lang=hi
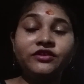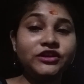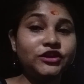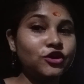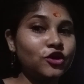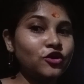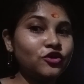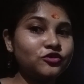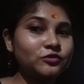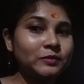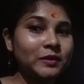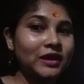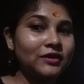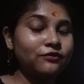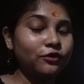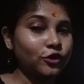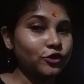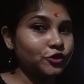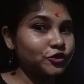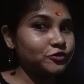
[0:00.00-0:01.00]
वीडियोस में
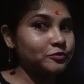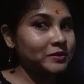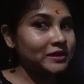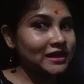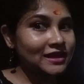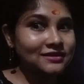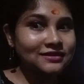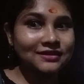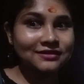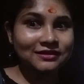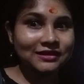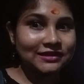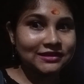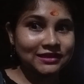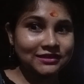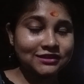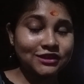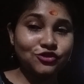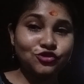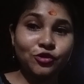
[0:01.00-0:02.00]
फ़ोटोज़ में नहीं दिखा
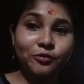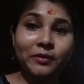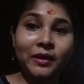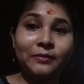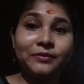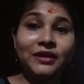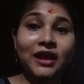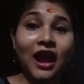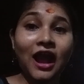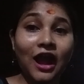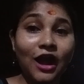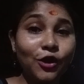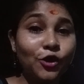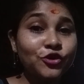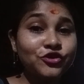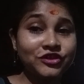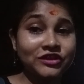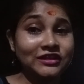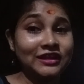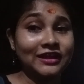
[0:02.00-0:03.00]
सकती जो मैं अभी
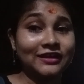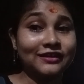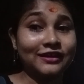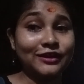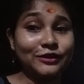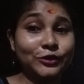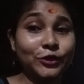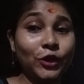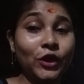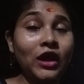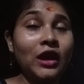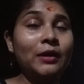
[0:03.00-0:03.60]
आंखों से देख रही हूँ